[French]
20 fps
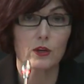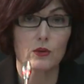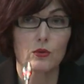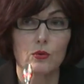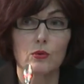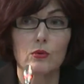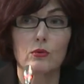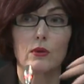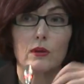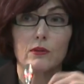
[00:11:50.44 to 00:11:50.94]

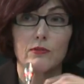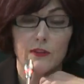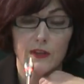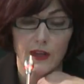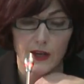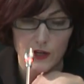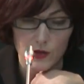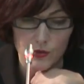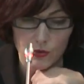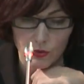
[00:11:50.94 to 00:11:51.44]
donc de la
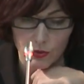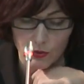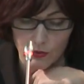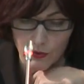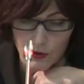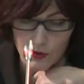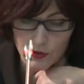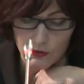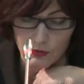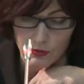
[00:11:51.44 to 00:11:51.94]
Fédération de
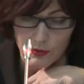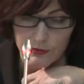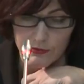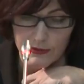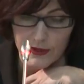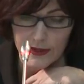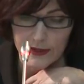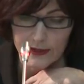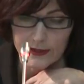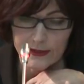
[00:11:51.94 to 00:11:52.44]
France du
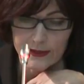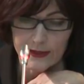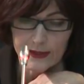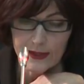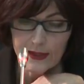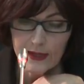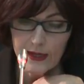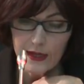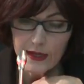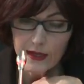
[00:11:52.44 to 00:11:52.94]
FLN,
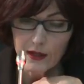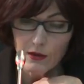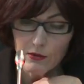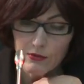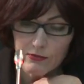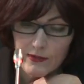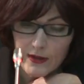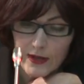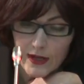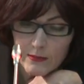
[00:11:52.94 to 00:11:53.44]
et
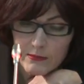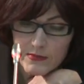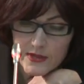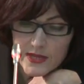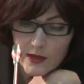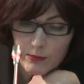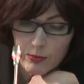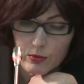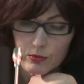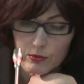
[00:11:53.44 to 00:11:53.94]
enfin la mise
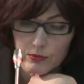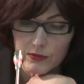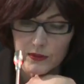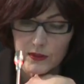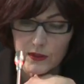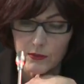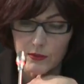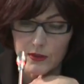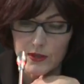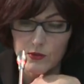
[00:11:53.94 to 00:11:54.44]
à profit
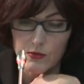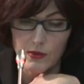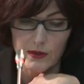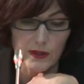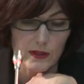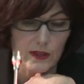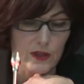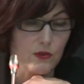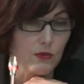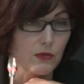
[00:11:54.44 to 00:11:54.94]
des relations
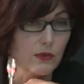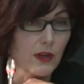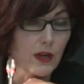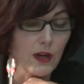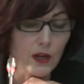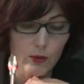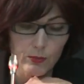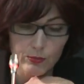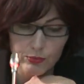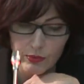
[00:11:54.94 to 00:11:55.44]

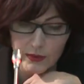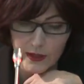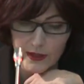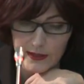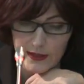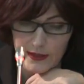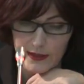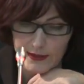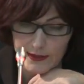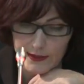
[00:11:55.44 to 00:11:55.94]
internationales pour
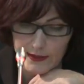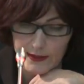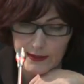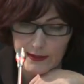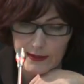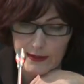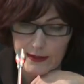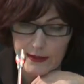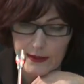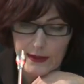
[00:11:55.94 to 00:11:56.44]
gagner la guerre.
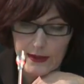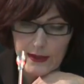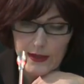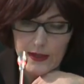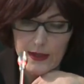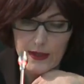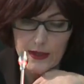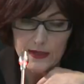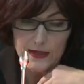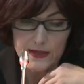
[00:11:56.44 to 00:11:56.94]

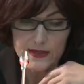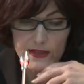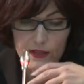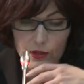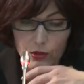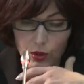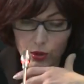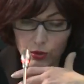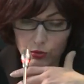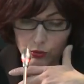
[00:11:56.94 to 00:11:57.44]
Les
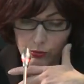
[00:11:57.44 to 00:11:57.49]
idéologues du